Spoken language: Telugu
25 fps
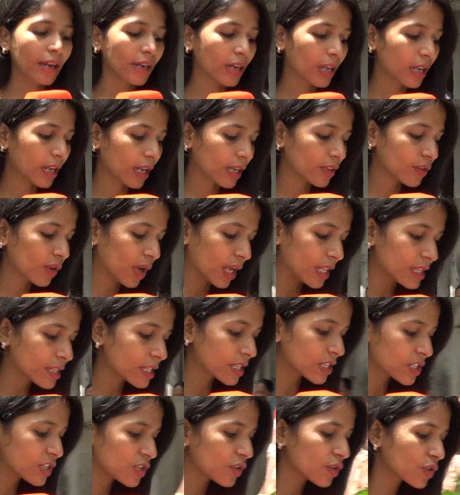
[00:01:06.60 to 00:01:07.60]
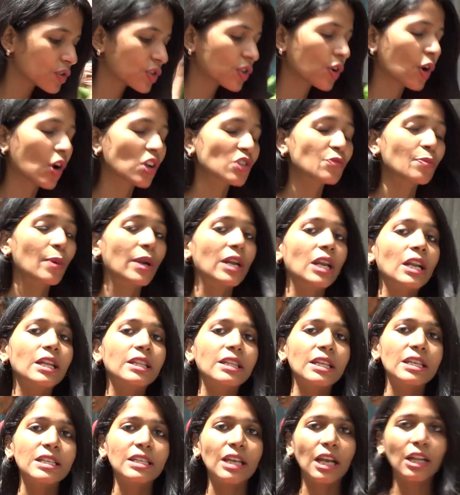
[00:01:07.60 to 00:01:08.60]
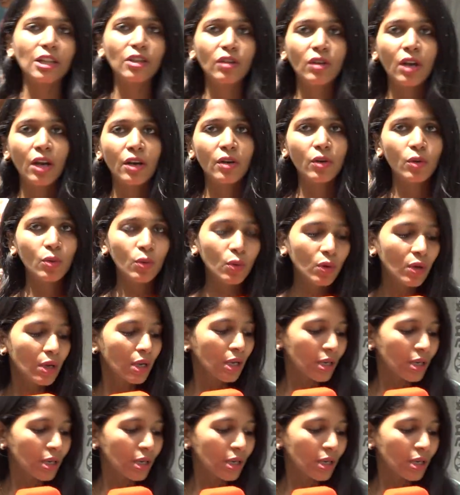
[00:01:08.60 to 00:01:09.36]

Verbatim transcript: ఆయనకి ఏదో హెల్త్ ఇష్యూ వచ్చి హాస్పిటల్కి తీసుకెళ్తున్నట్టు